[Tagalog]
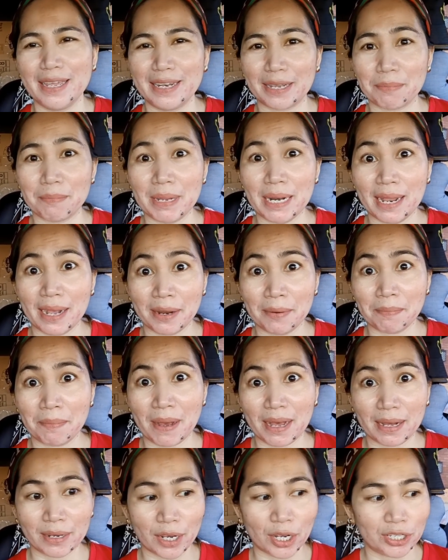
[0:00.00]
Nagbilangan
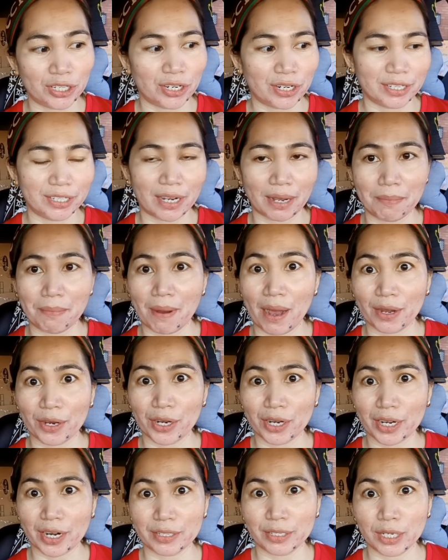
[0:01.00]
pa ang cashier at
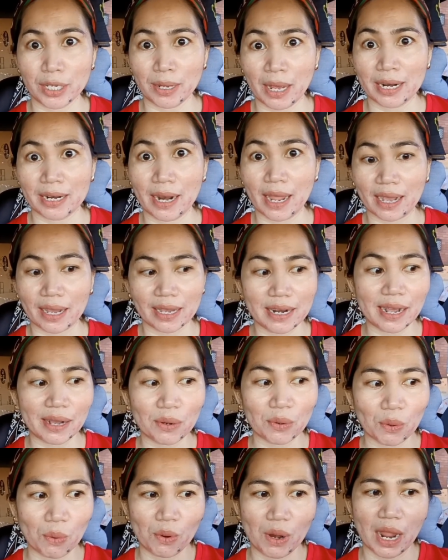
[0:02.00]
bagger kasi ang laki
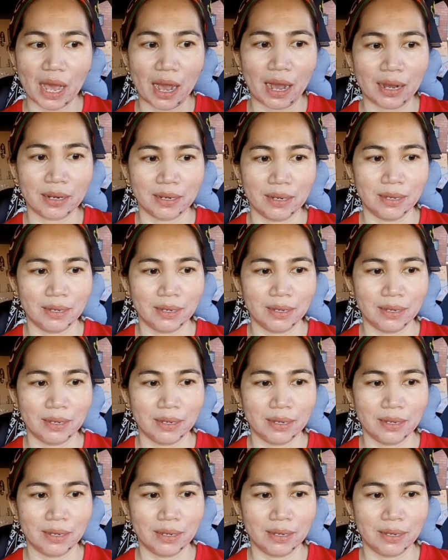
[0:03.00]
ng kulang.